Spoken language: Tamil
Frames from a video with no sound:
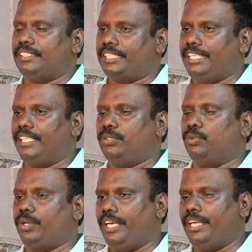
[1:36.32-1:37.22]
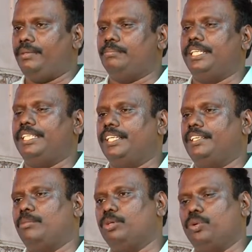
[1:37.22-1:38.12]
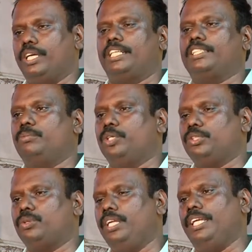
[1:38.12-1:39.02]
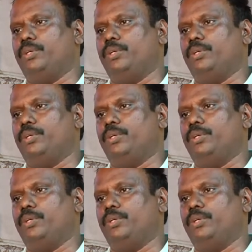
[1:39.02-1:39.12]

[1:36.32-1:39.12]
செய்ய ஒரே மனிதர் நம்ம குருநாதராக தான் முடியும் சொல்லி